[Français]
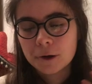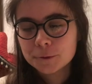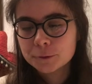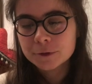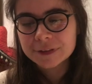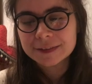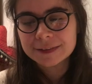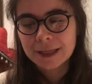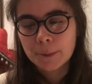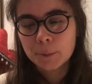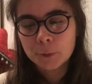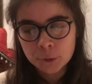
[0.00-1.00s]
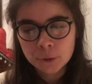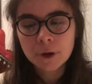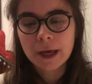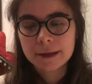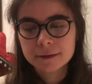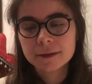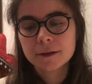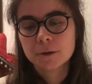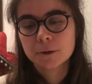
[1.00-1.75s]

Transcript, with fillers: donc ça peut être,